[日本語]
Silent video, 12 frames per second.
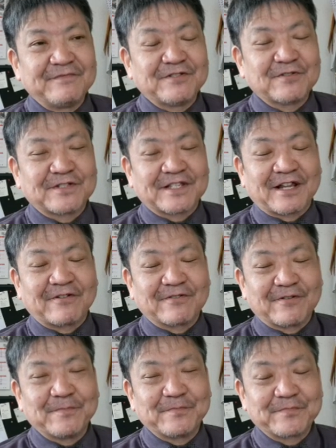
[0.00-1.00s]
味噌つけたろう
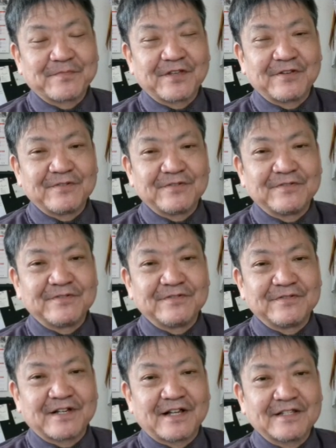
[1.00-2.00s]
と
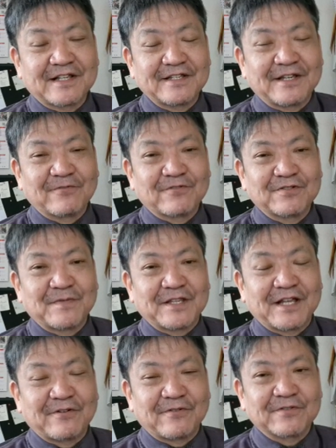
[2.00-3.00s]
いう、簡単には貶め
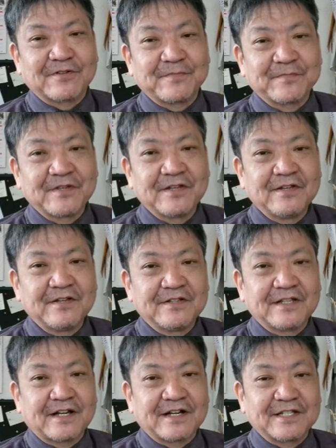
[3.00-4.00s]
てやろうと、
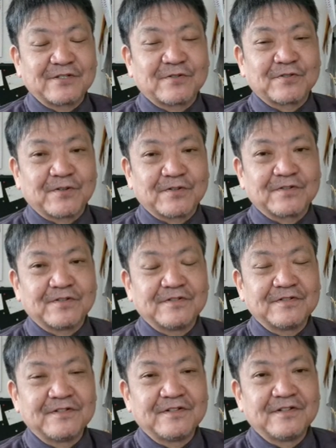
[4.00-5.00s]
だから起訴しようと、
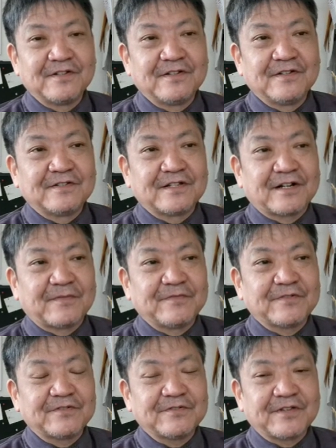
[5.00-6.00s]
なんか
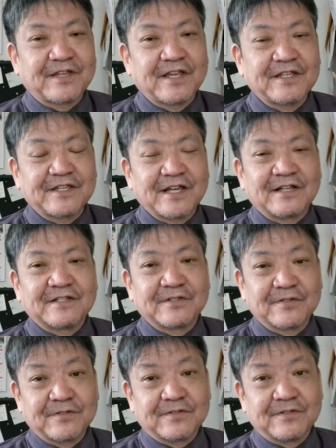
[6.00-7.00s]
ものすごい形式犯で
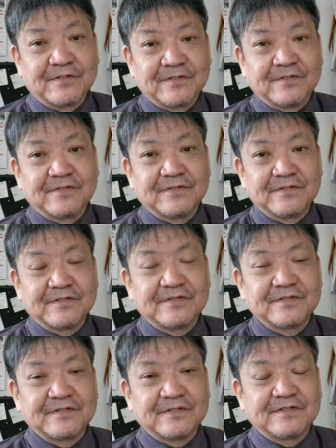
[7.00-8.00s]
しょ、その
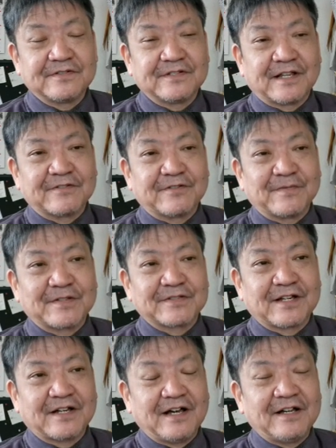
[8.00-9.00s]
なんて言います
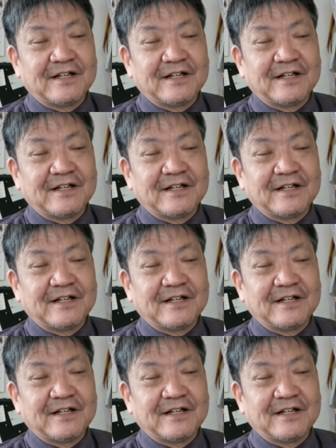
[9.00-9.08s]
か、